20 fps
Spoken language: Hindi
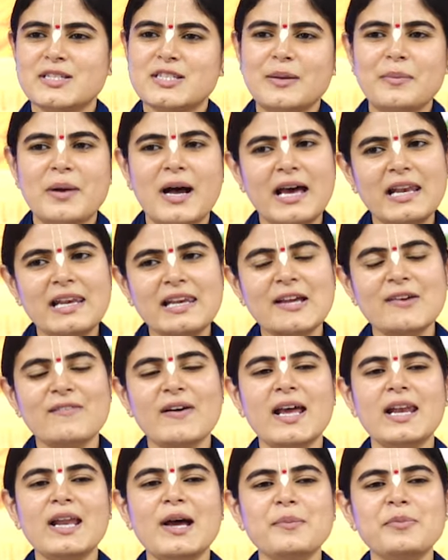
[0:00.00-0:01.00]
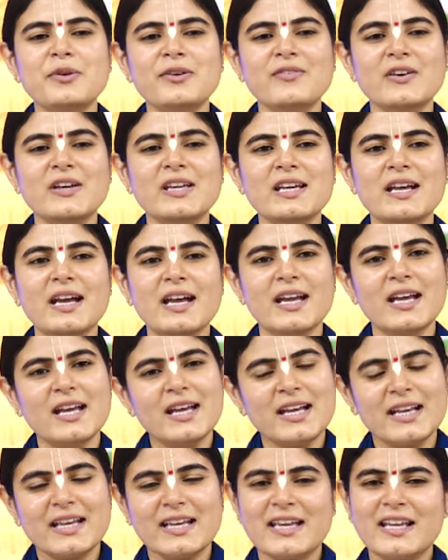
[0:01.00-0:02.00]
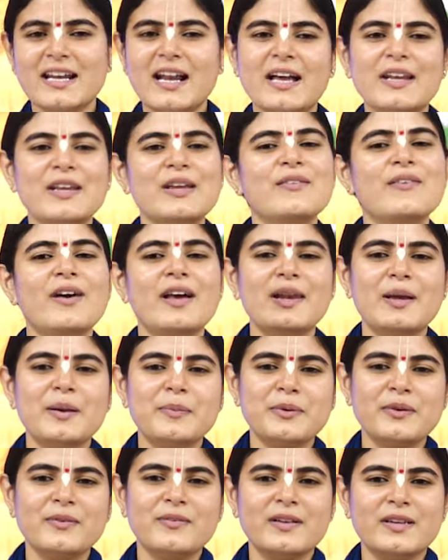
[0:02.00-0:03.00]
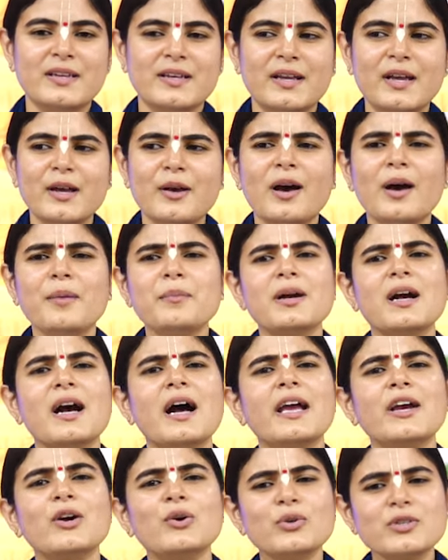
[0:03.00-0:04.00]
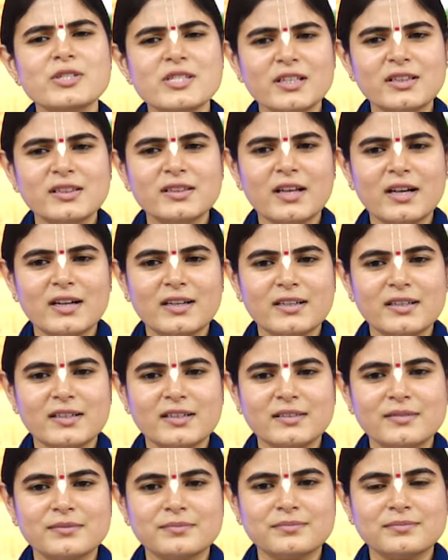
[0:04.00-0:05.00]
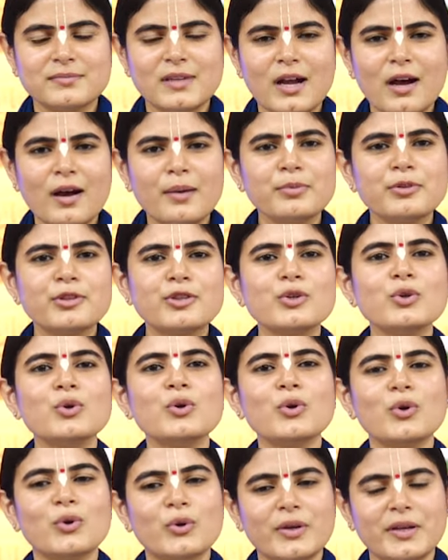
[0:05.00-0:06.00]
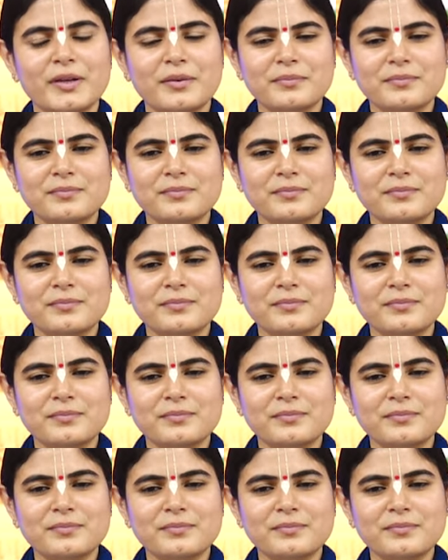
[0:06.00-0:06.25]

संभालने वाला भी वही है गिराने वाला भी वही हम काय को चिंता करें हम क्यों रोए